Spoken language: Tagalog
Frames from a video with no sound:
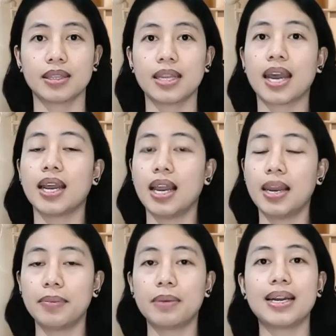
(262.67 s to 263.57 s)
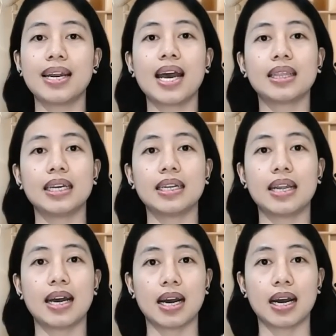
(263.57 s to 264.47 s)
dahil alam naman natin
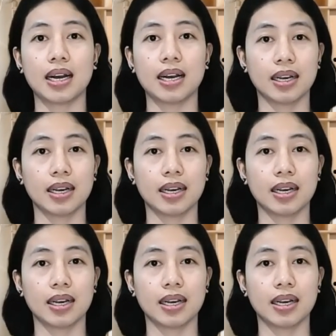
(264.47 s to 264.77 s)
na